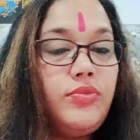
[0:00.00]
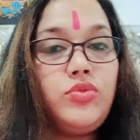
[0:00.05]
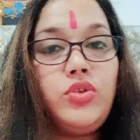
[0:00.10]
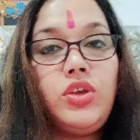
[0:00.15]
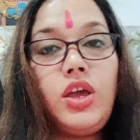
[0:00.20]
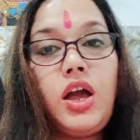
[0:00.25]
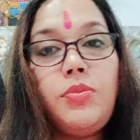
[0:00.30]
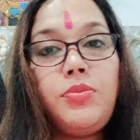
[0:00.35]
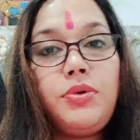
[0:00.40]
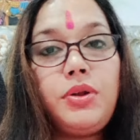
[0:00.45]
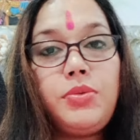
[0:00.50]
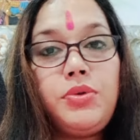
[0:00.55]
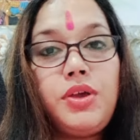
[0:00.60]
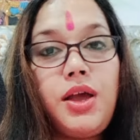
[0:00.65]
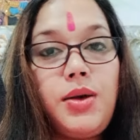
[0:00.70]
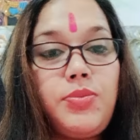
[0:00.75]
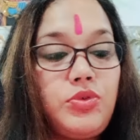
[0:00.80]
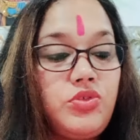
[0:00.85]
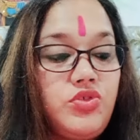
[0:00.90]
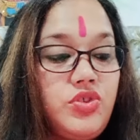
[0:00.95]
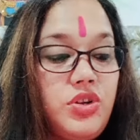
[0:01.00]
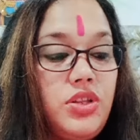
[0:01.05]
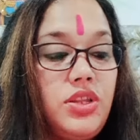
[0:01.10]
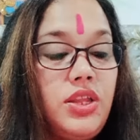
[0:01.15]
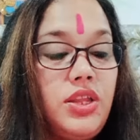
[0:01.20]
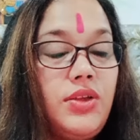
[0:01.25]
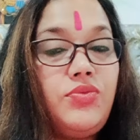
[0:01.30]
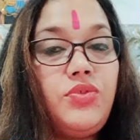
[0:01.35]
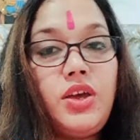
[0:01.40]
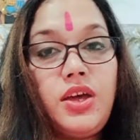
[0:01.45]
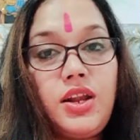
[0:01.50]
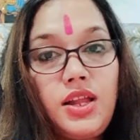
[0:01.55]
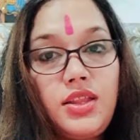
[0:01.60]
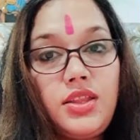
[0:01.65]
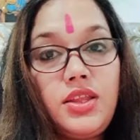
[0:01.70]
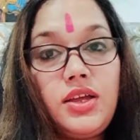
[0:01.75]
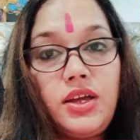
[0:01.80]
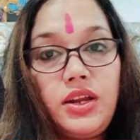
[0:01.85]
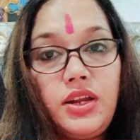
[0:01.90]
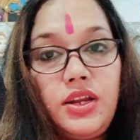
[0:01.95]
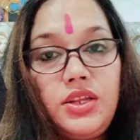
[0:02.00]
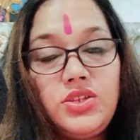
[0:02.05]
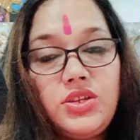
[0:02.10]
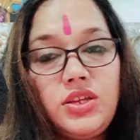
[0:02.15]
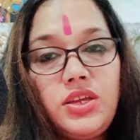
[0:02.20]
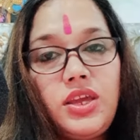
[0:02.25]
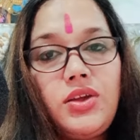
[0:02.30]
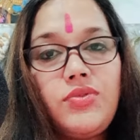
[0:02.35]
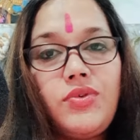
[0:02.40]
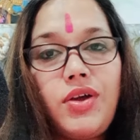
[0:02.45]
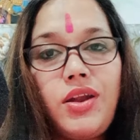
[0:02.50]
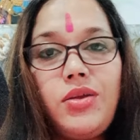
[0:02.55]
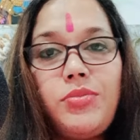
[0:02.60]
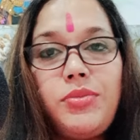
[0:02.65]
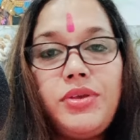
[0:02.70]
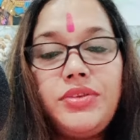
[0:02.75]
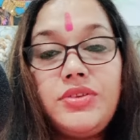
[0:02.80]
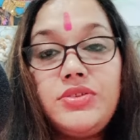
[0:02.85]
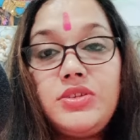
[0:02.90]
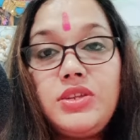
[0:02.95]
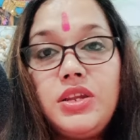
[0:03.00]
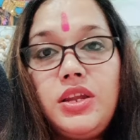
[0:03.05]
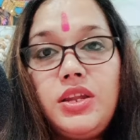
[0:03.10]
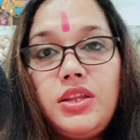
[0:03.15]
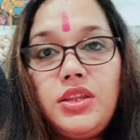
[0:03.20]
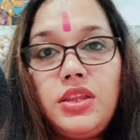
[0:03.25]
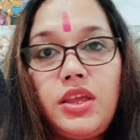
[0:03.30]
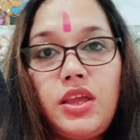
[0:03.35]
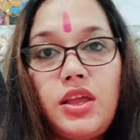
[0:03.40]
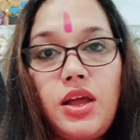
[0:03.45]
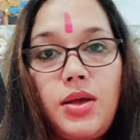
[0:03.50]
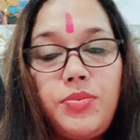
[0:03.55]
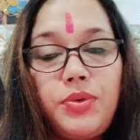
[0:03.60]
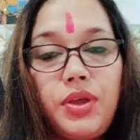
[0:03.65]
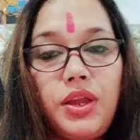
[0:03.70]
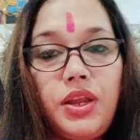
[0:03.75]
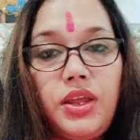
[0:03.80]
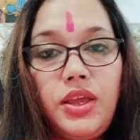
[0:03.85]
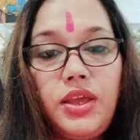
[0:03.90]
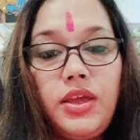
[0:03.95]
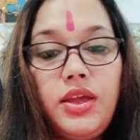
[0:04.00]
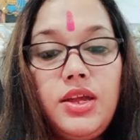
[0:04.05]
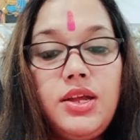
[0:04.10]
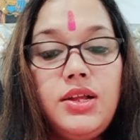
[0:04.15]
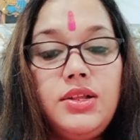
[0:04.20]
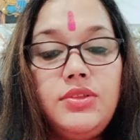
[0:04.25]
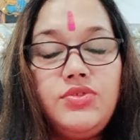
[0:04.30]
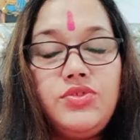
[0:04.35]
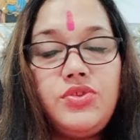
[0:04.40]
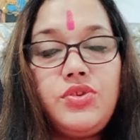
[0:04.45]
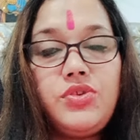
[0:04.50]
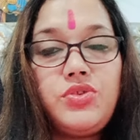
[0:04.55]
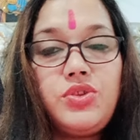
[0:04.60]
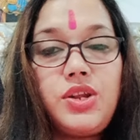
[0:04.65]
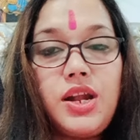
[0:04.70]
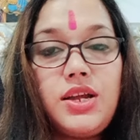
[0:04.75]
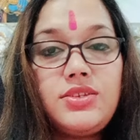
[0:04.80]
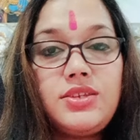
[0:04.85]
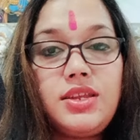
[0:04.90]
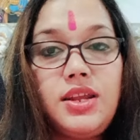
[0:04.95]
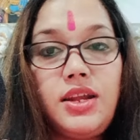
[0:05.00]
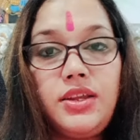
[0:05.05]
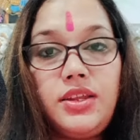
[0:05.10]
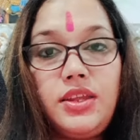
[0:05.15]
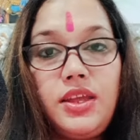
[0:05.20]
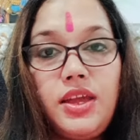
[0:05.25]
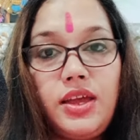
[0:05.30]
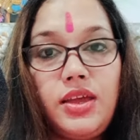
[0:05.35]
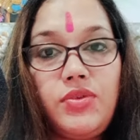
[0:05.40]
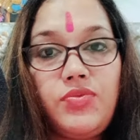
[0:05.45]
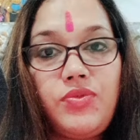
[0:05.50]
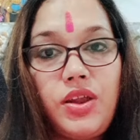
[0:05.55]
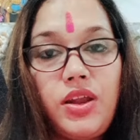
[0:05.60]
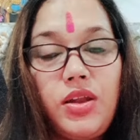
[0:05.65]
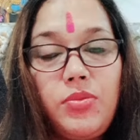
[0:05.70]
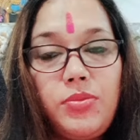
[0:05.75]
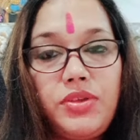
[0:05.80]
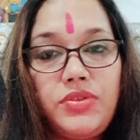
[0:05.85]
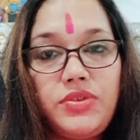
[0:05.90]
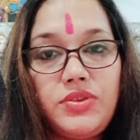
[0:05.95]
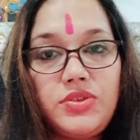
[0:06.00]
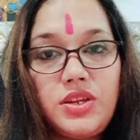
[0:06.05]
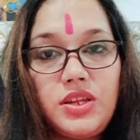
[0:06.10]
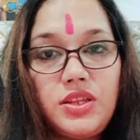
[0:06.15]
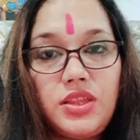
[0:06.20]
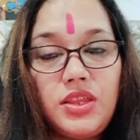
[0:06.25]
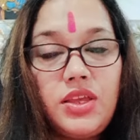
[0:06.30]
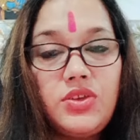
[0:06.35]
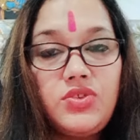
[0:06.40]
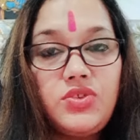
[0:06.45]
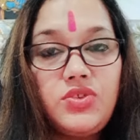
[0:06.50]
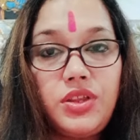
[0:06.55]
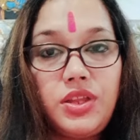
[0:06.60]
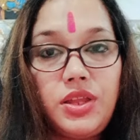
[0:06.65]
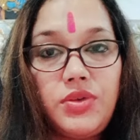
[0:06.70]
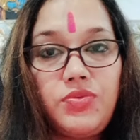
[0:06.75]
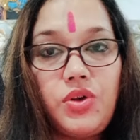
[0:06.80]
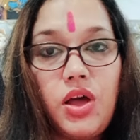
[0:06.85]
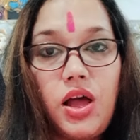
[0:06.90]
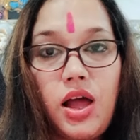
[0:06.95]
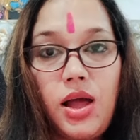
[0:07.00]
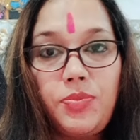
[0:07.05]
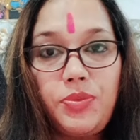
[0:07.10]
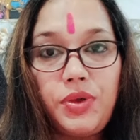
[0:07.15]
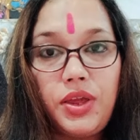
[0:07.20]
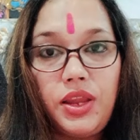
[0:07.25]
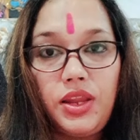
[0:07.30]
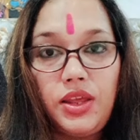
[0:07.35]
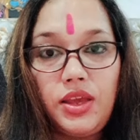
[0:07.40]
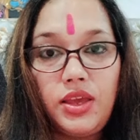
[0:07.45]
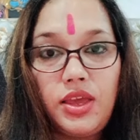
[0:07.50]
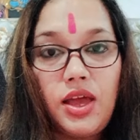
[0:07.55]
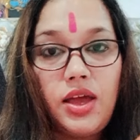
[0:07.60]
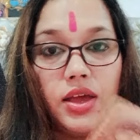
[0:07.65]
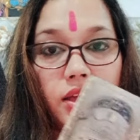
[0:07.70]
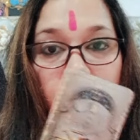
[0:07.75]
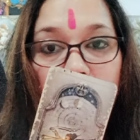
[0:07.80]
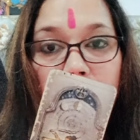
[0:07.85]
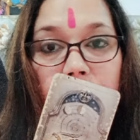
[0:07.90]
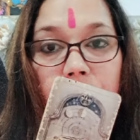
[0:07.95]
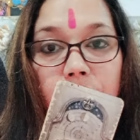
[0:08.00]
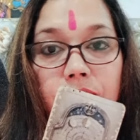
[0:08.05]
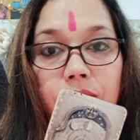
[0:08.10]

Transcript: तो यहाँ पर भी आपको शनिदेव की आराधना करनी चाहिए एक फाइनल मैसेज ले लेते हैं आपके लिए जो रुद्राक्ष सेलेक्ट किया है फाइनल मैसेज देते हैं शनिदेव का आपके लिए क्या है